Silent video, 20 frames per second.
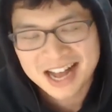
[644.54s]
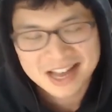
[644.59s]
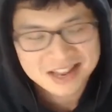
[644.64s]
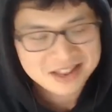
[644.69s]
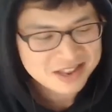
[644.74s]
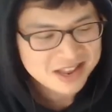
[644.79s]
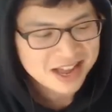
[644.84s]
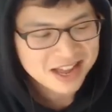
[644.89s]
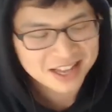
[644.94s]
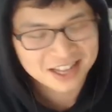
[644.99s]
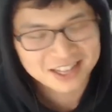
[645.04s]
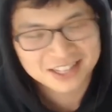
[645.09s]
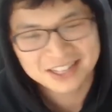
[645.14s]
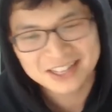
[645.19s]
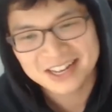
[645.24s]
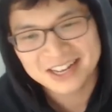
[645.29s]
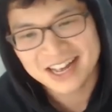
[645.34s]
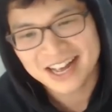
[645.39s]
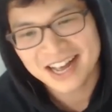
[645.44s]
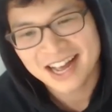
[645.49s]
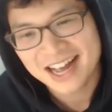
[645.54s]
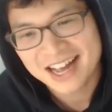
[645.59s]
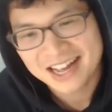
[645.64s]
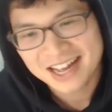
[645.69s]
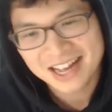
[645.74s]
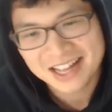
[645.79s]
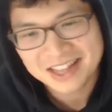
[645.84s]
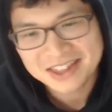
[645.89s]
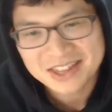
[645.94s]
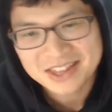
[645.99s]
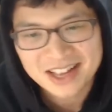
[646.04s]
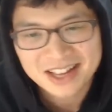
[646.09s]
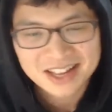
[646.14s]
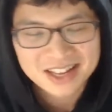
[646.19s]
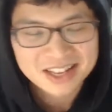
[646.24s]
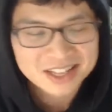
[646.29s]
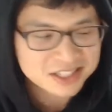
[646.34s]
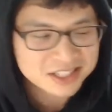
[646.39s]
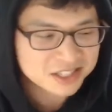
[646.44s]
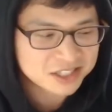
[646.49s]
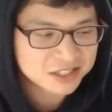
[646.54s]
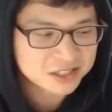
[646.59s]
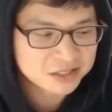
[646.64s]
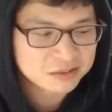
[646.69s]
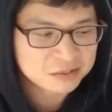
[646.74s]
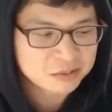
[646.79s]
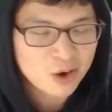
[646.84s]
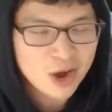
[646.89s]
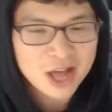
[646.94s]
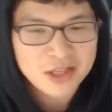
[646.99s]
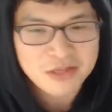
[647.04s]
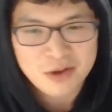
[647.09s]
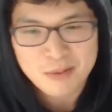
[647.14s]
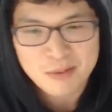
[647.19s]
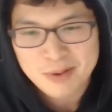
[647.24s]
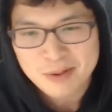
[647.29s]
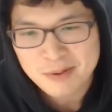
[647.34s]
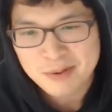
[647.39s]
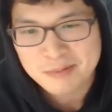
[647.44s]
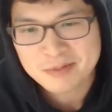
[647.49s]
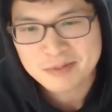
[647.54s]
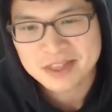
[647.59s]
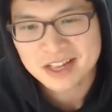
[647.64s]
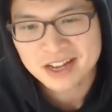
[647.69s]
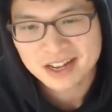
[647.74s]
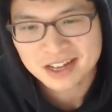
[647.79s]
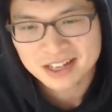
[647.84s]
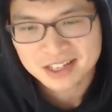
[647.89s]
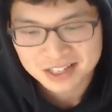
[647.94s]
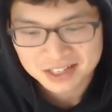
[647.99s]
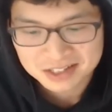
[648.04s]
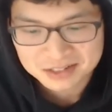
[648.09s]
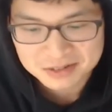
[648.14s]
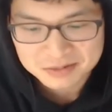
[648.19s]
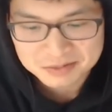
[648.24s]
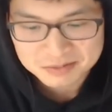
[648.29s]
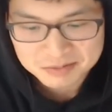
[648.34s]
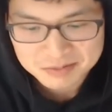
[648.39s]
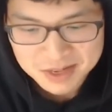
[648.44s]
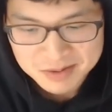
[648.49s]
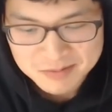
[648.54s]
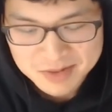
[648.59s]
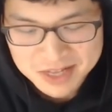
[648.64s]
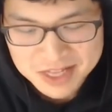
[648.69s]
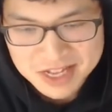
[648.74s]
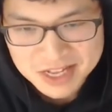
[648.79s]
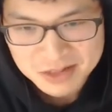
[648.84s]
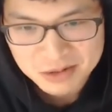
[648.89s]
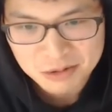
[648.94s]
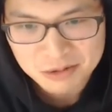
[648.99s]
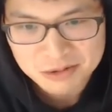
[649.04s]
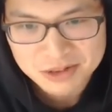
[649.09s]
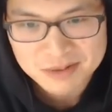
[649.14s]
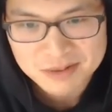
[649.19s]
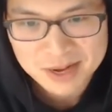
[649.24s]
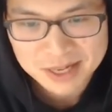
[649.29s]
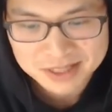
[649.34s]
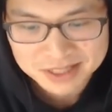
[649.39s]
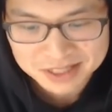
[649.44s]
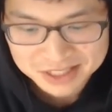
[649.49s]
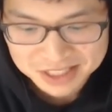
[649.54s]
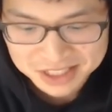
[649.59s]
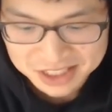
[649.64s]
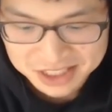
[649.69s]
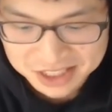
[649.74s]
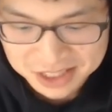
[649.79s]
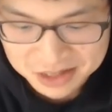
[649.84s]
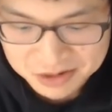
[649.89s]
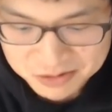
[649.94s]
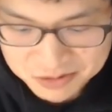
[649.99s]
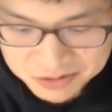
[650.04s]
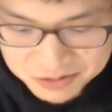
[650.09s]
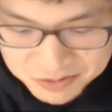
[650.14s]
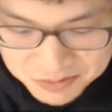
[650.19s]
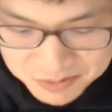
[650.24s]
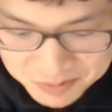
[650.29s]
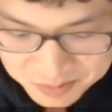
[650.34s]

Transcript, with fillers: 한 한 그한 뭐 화폐만 믿다가는 믿는 도끼에 발등 찍힌다고